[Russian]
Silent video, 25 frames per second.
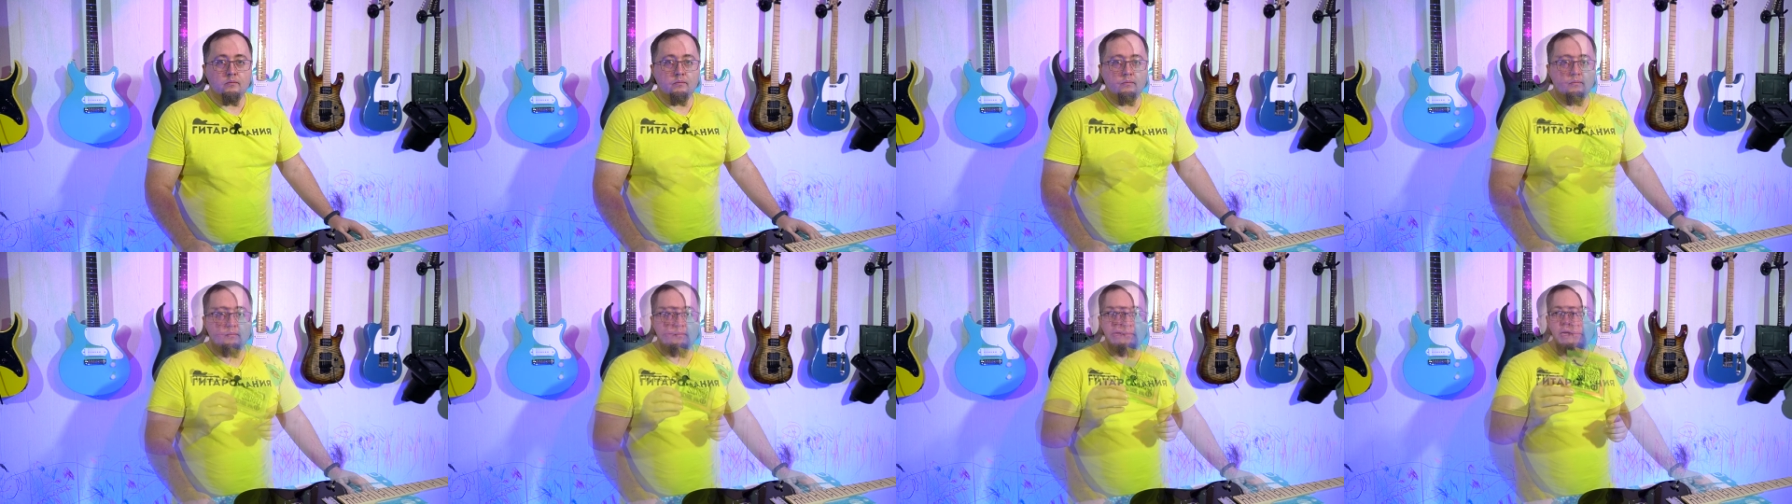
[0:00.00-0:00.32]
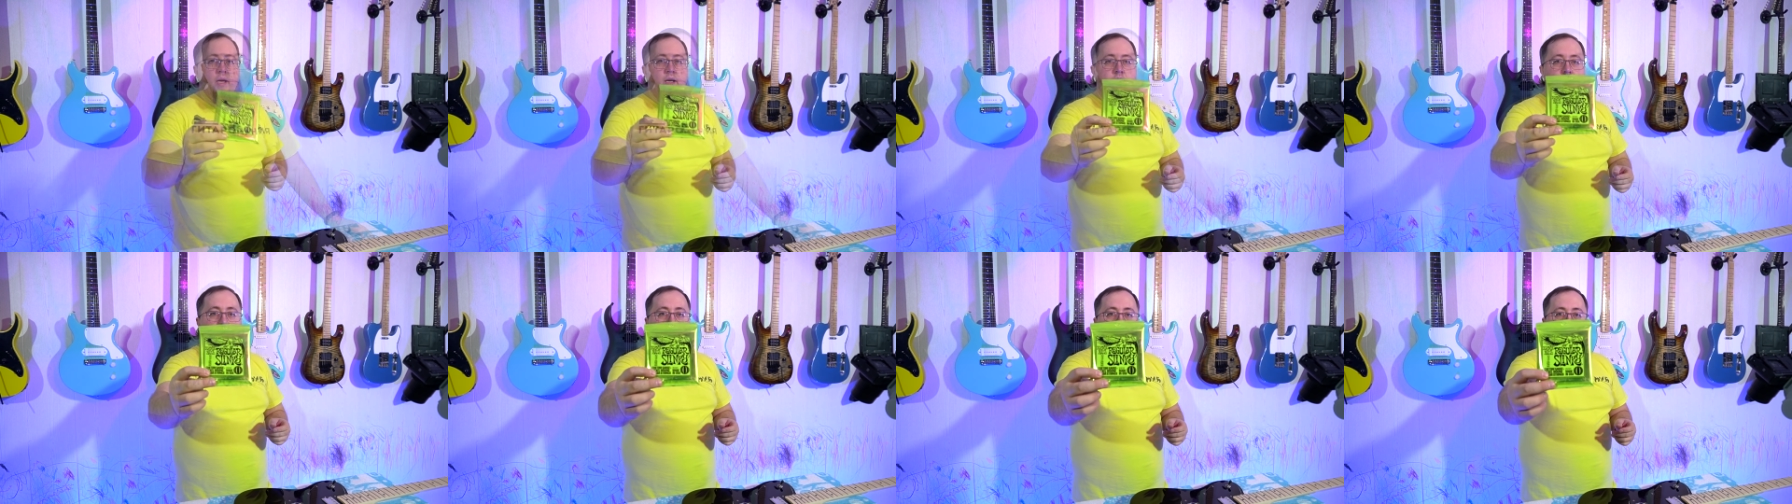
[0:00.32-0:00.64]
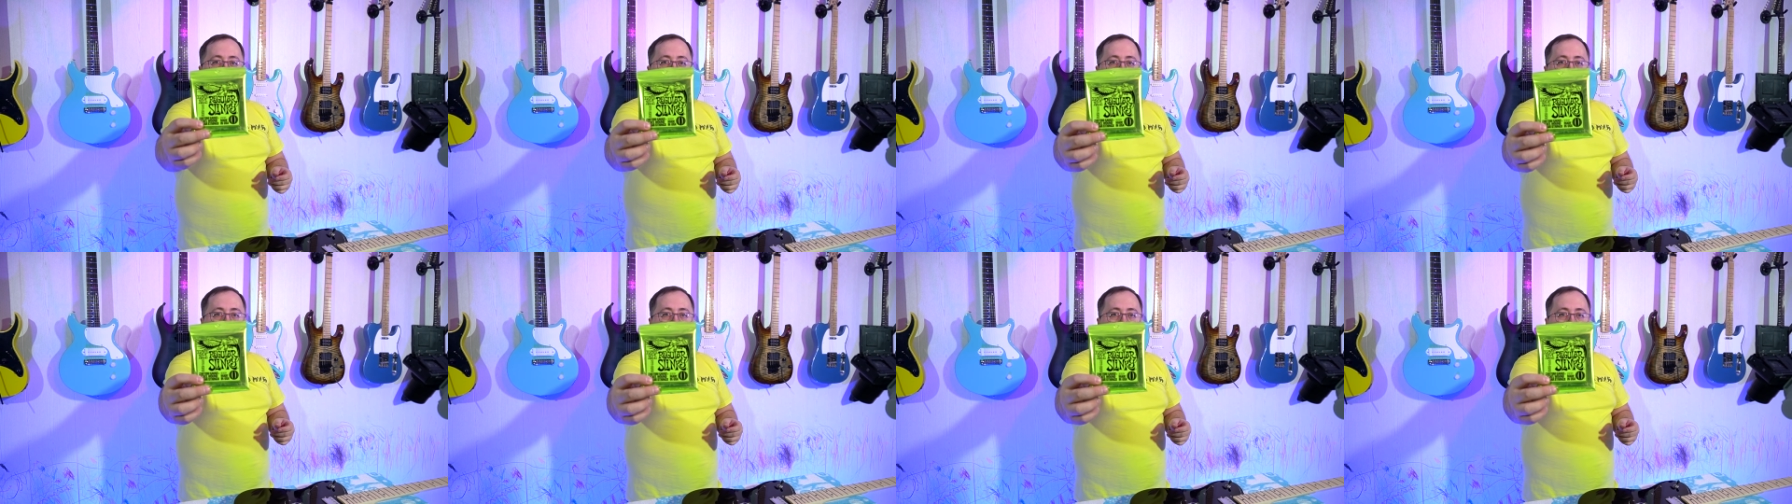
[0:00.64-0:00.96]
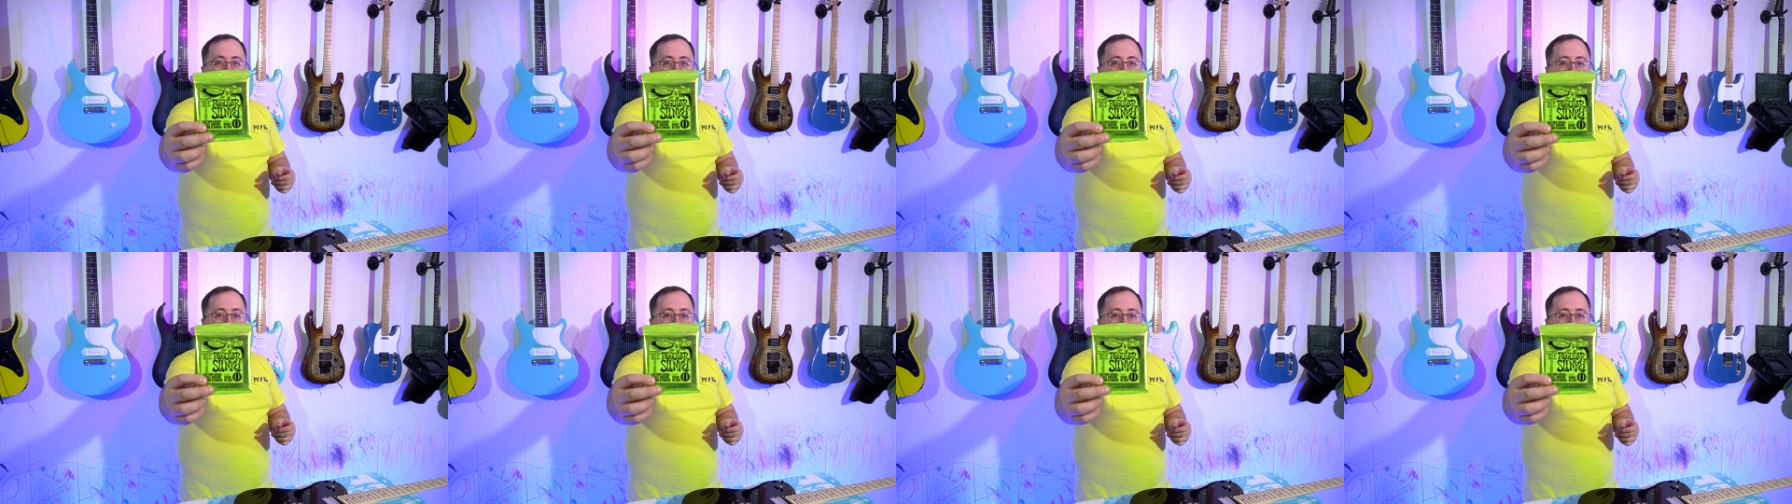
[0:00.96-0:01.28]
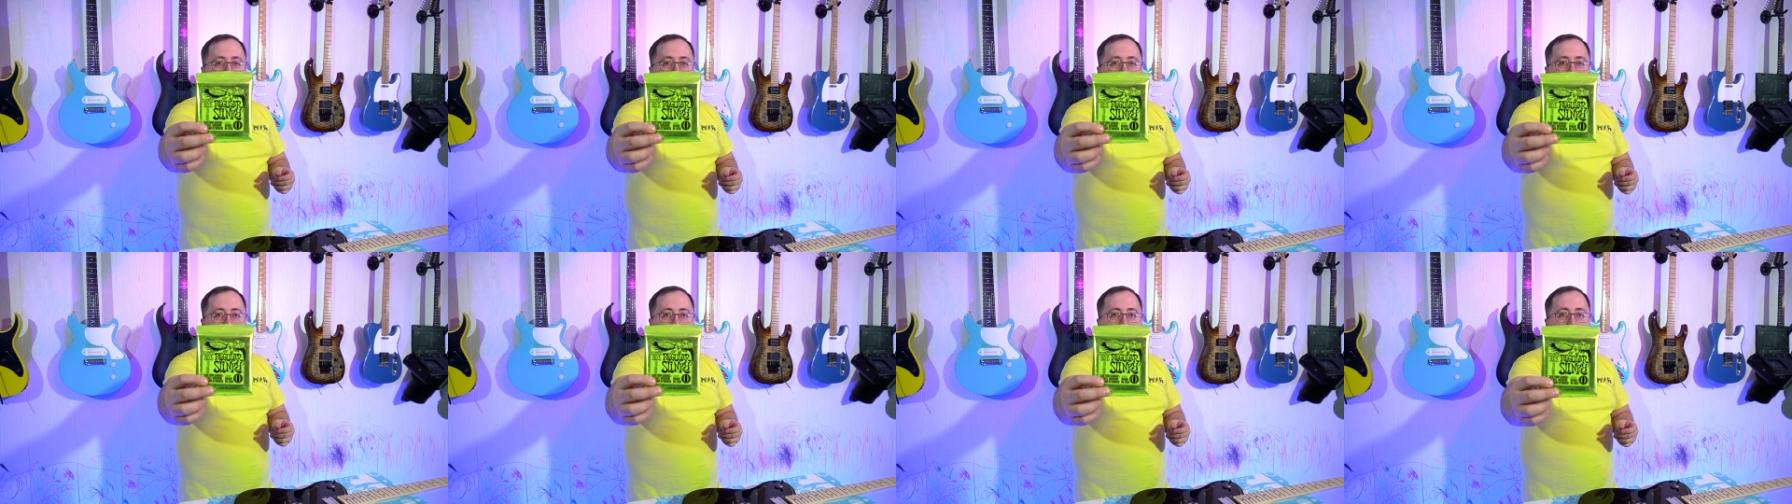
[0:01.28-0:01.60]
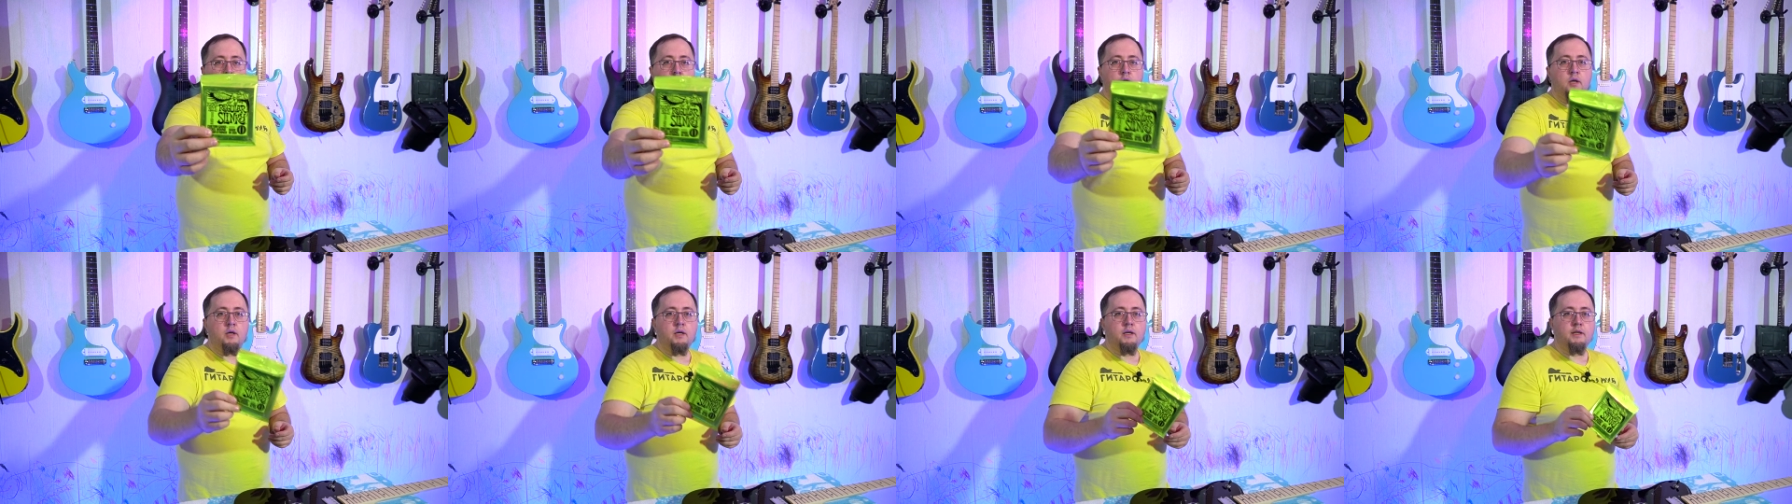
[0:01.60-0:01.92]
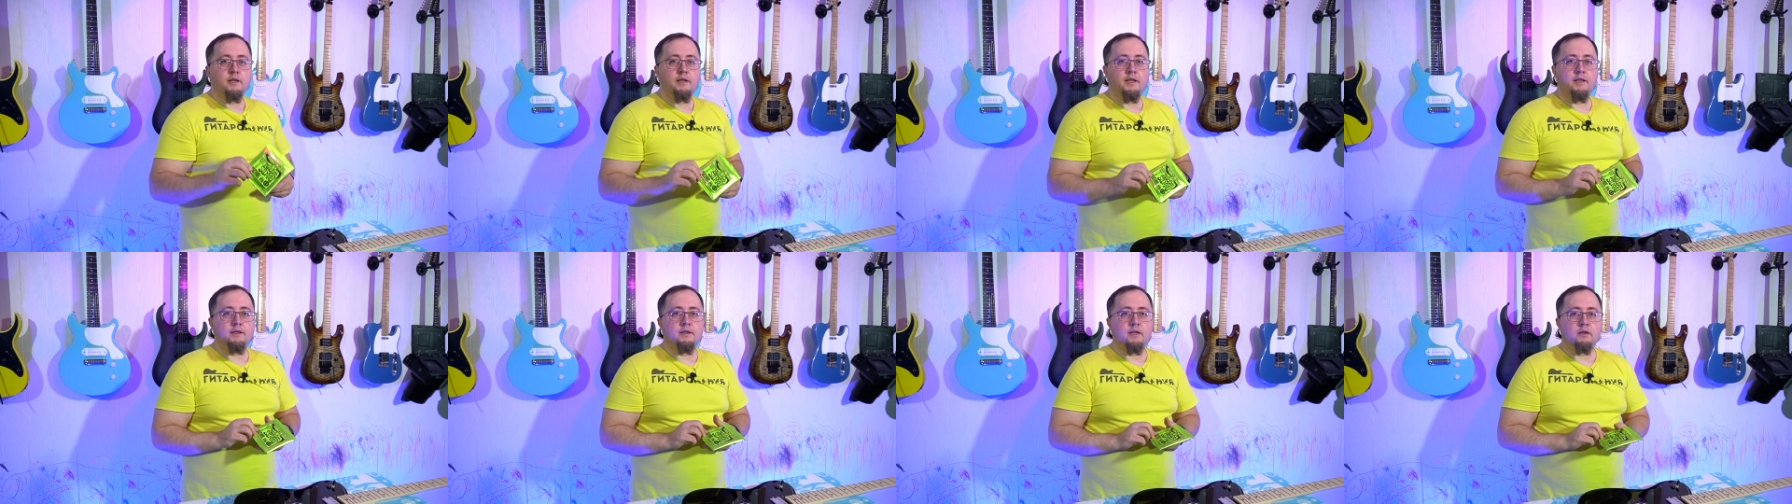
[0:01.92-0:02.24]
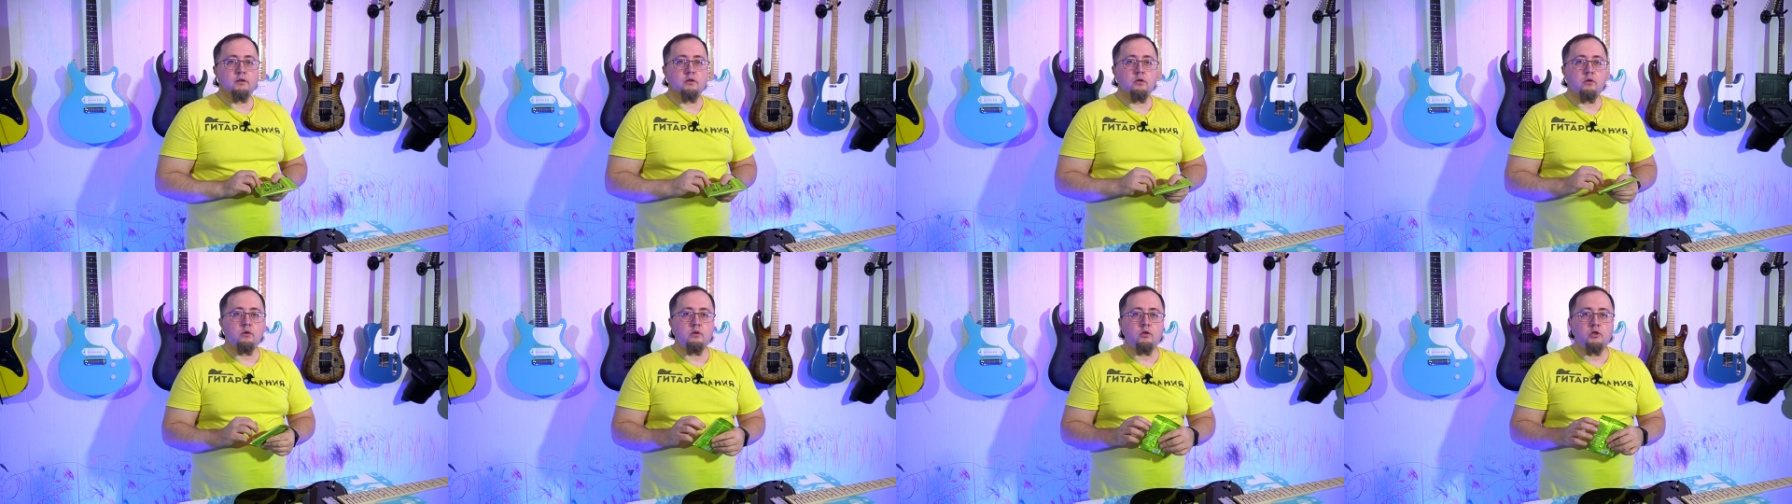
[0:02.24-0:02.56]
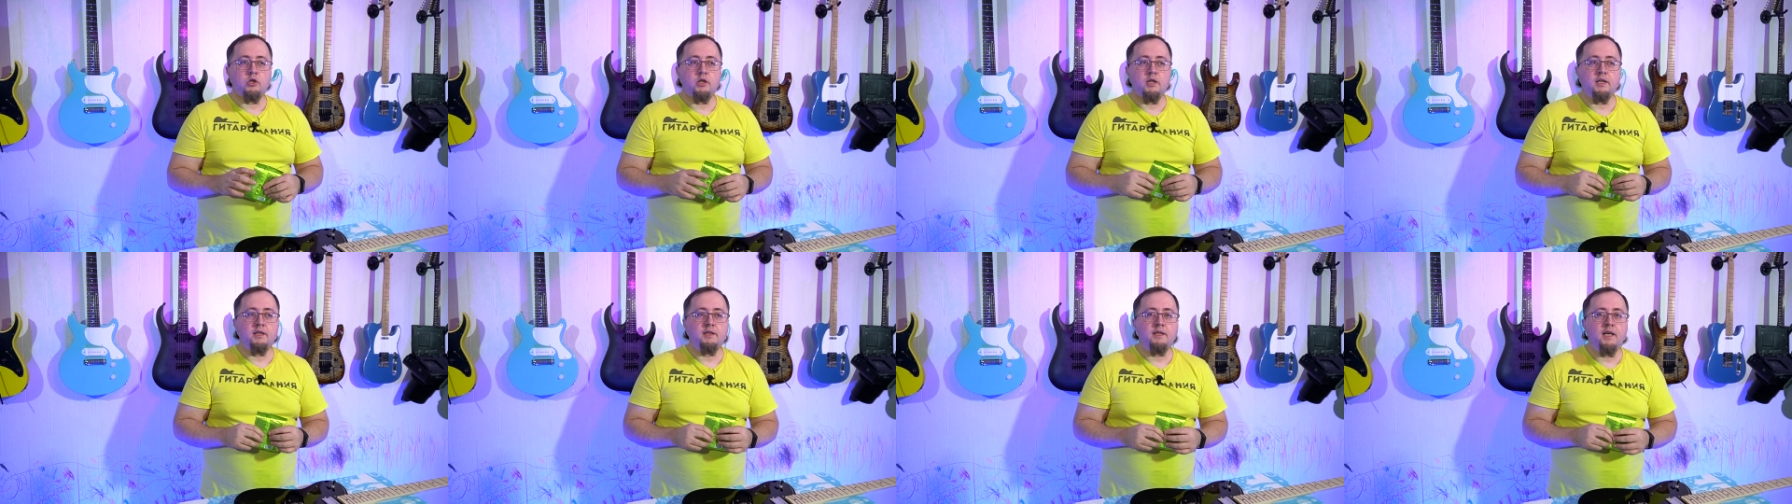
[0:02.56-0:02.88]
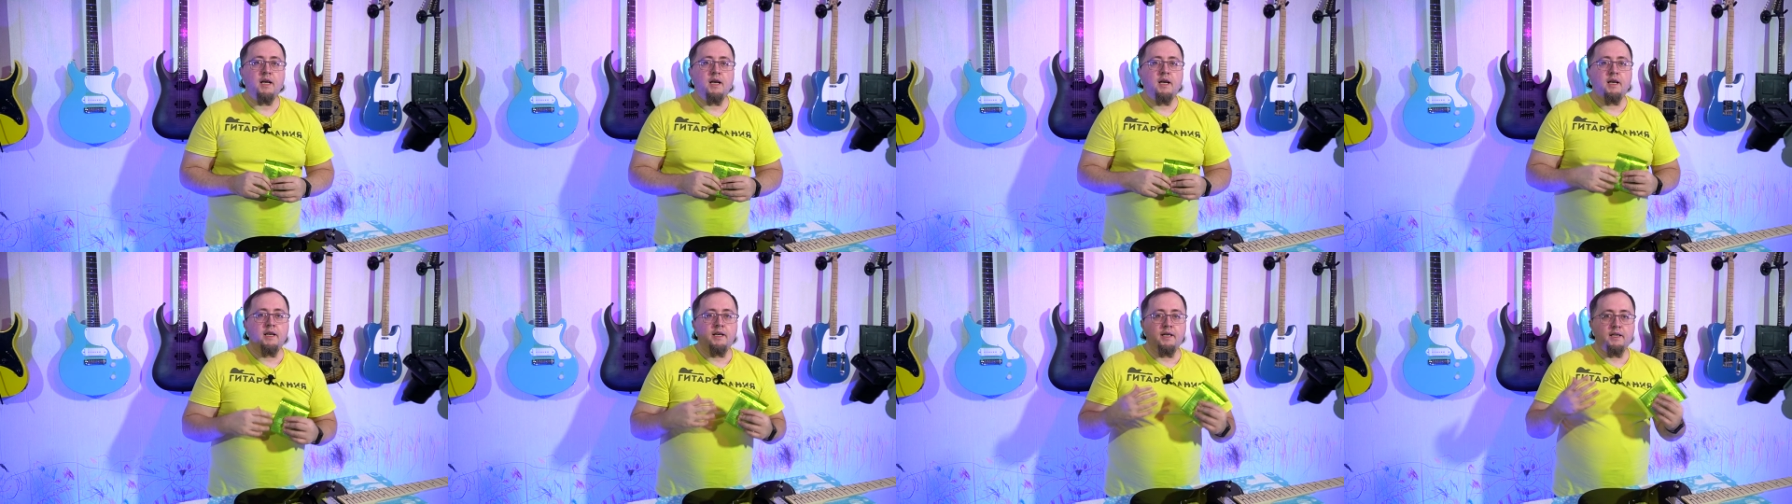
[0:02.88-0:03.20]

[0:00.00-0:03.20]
У меня это будет Ernie Ball 1046.